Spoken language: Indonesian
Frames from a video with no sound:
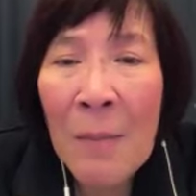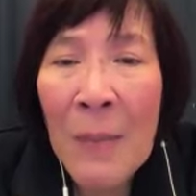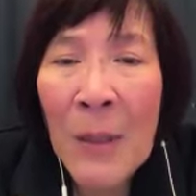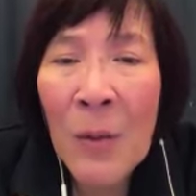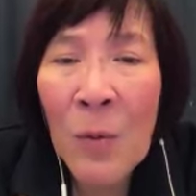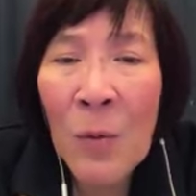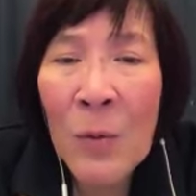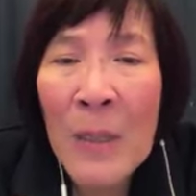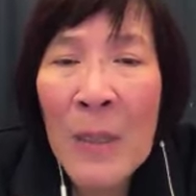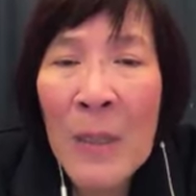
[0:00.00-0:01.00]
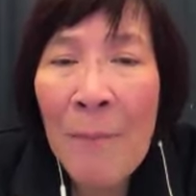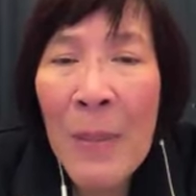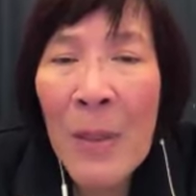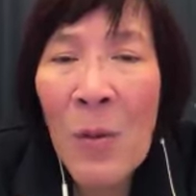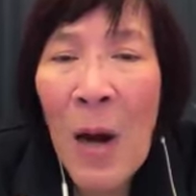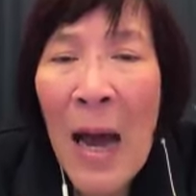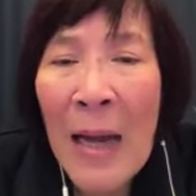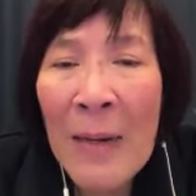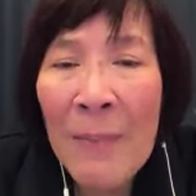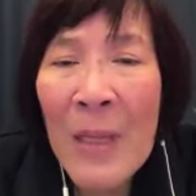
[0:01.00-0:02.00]
menunggu dengan penuh
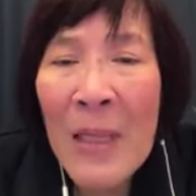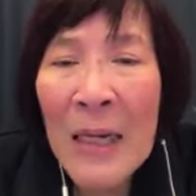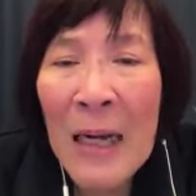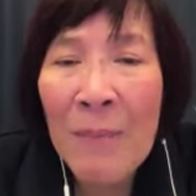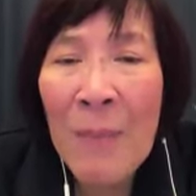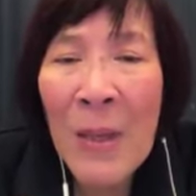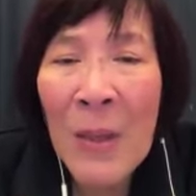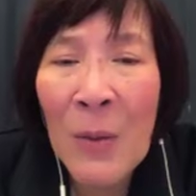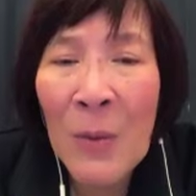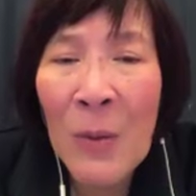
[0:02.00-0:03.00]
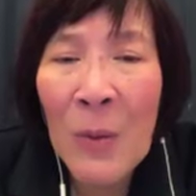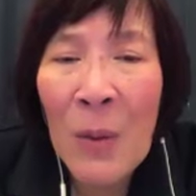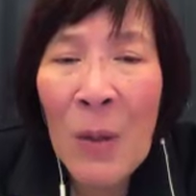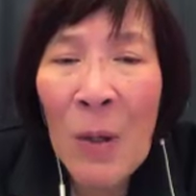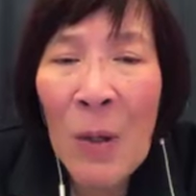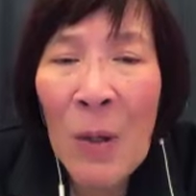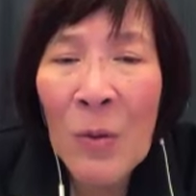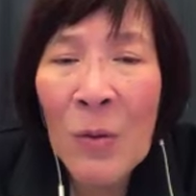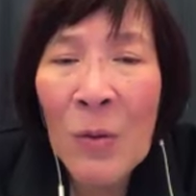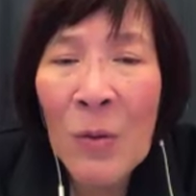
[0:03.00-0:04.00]
harap di dekat pintu
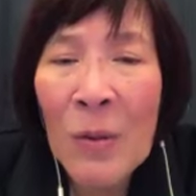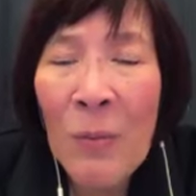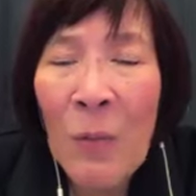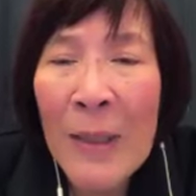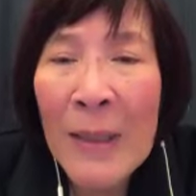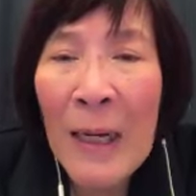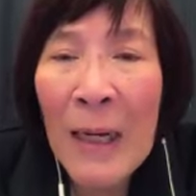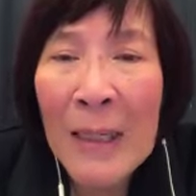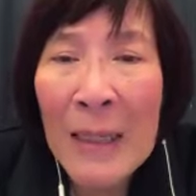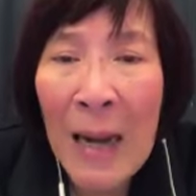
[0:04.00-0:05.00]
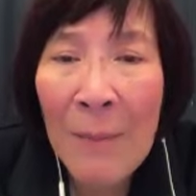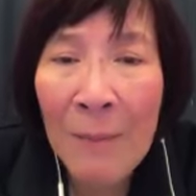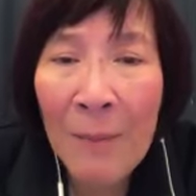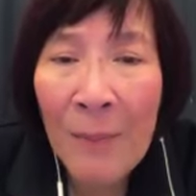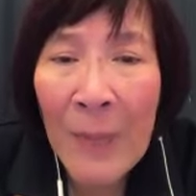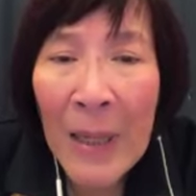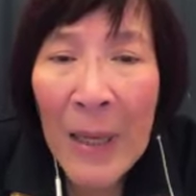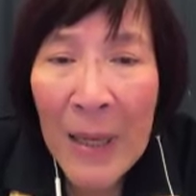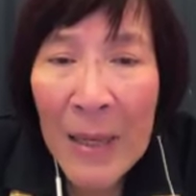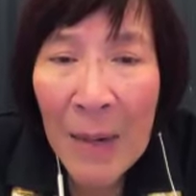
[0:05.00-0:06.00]
untuk sebuah telegram
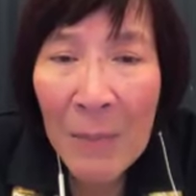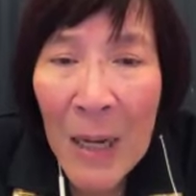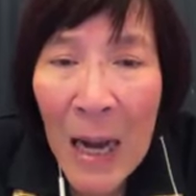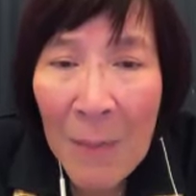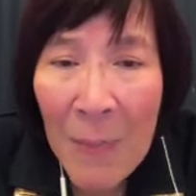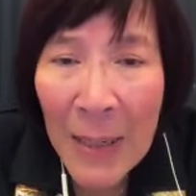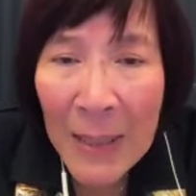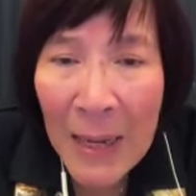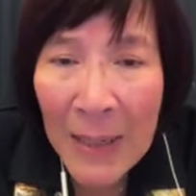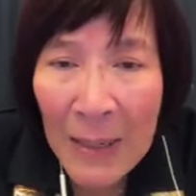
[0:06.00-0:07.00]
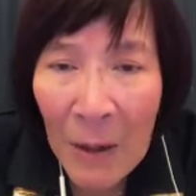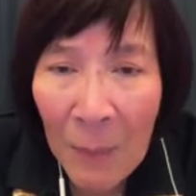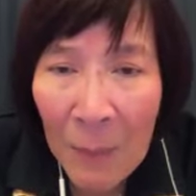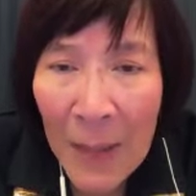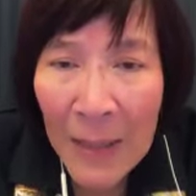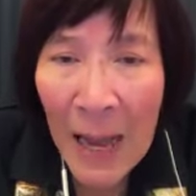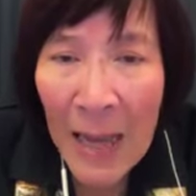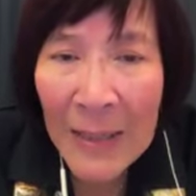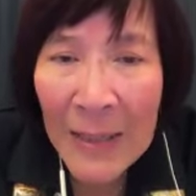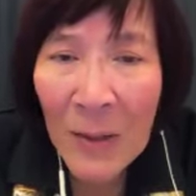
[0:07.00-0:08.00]
yang mengabarkan jawaban
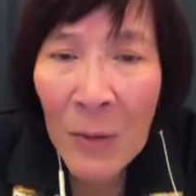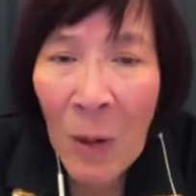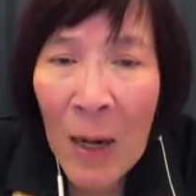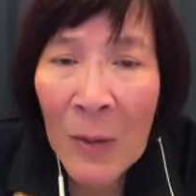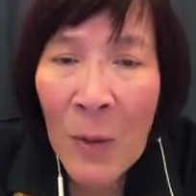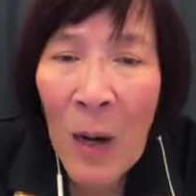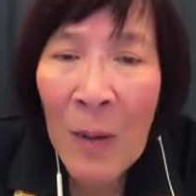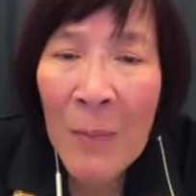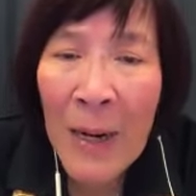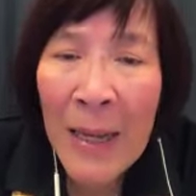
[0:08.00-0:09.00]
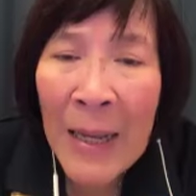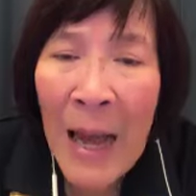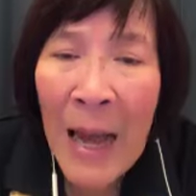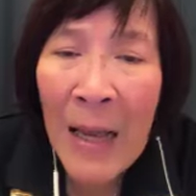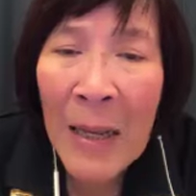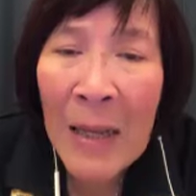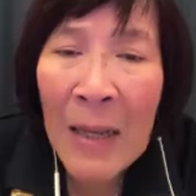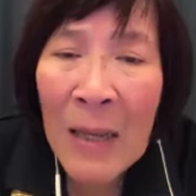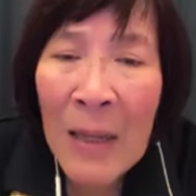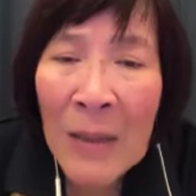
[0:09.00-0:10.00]
atas doa-doa mereka,
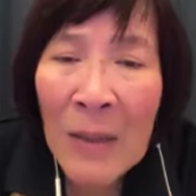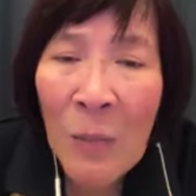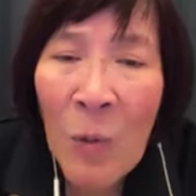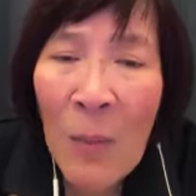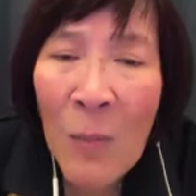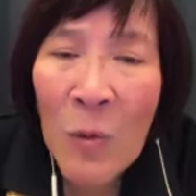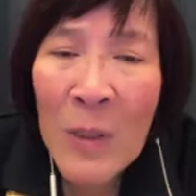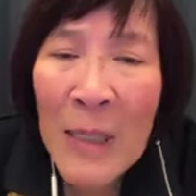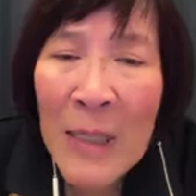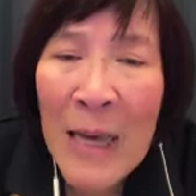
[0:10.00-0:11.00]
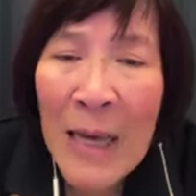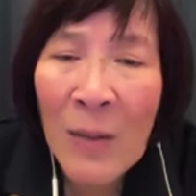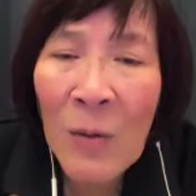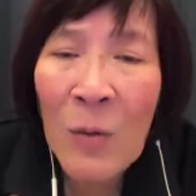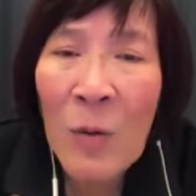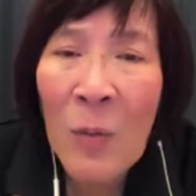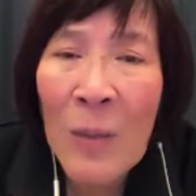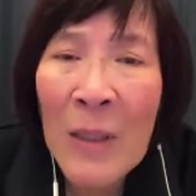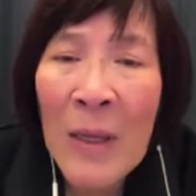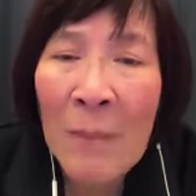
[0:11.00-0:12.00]
sebuah mujizat untuk
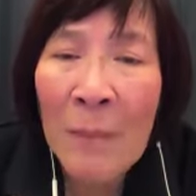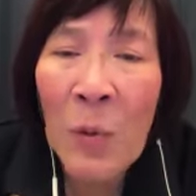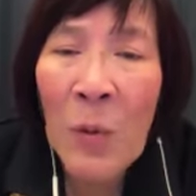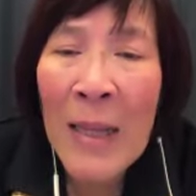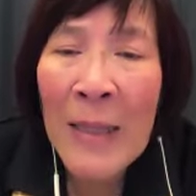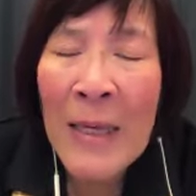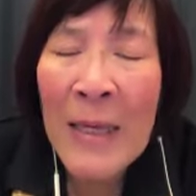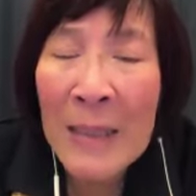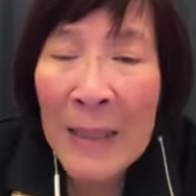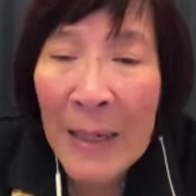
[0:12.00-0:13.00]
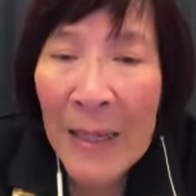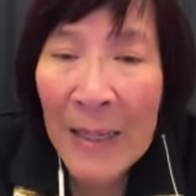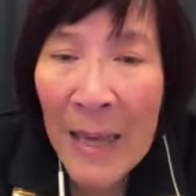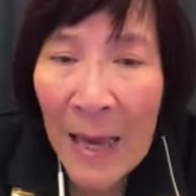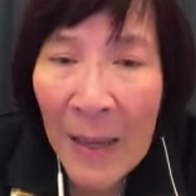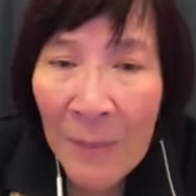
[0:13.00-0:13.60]
menyembuhkan istrinya.